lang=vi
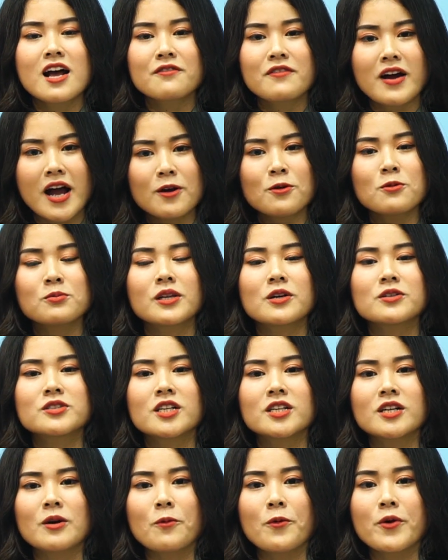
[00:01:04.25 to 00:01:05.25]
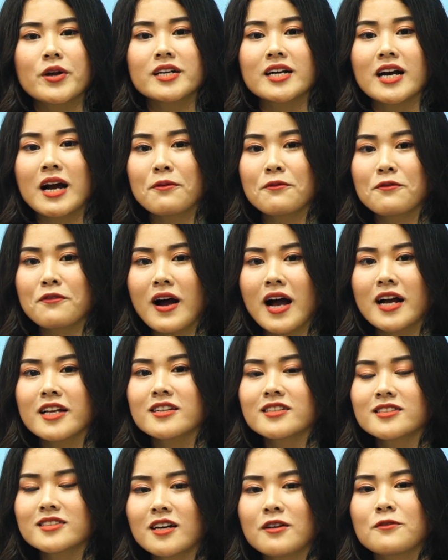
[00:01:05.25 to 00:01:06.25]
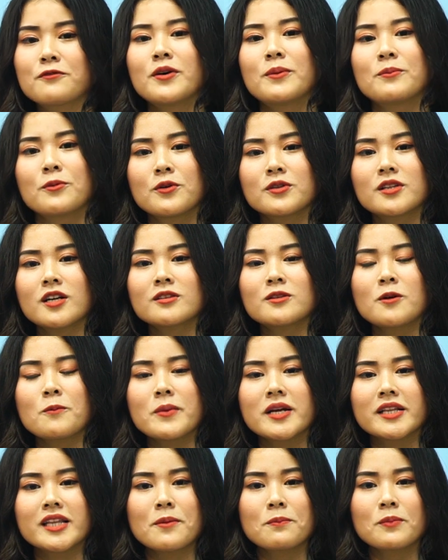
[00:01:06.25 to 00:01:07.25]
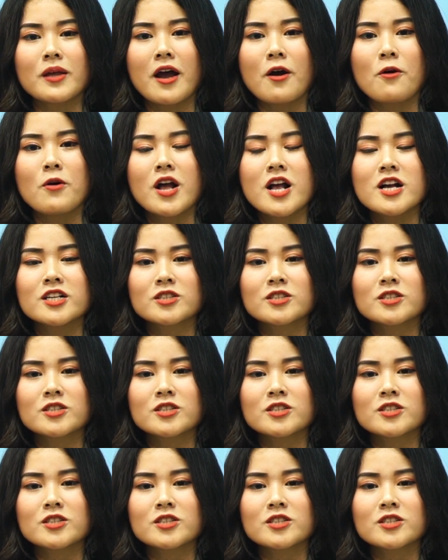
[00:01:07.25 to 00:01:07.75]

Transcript: Và hãy cùng theo chân Ngọc Huyền khám phá những sản phẩm nội thất thông minh tiếp theo